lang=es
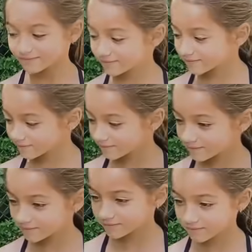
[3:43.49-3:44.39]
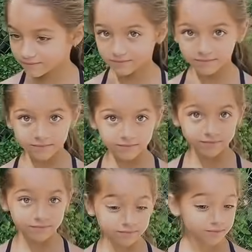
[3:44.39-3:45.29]
¿Y entonces ahora qué me toca hacer?
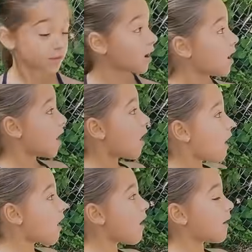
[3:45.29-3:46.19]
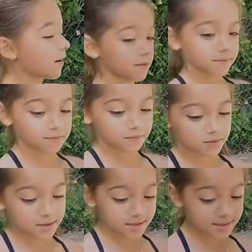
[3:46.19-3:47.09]
¿Seguir corriendo?
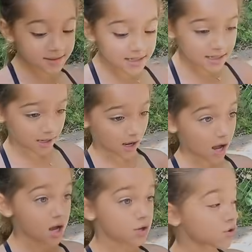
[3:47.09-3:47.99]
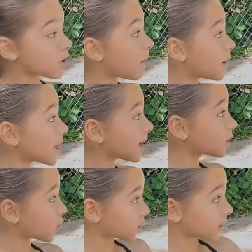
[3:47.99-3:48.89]
Sí, yo voy a
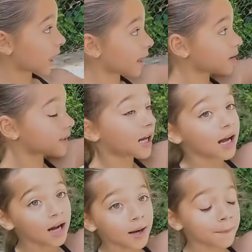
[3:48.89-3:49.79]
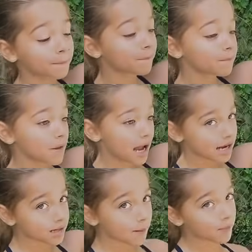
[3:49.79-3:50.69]
tratar hasta um,
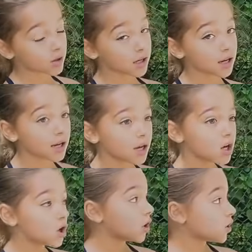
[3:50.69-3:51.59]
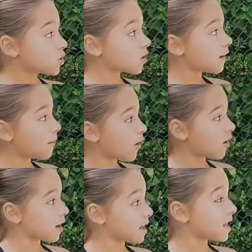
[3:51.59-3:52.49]
ella porque yo
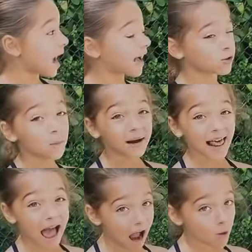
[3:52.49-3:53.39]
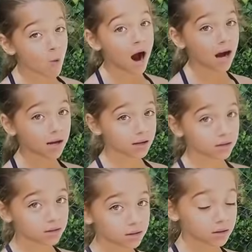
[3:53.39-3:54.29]
voy a tomar agua.
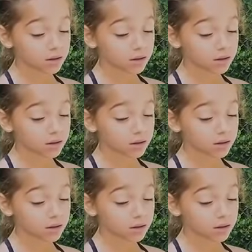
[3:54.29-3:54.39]
Ajá.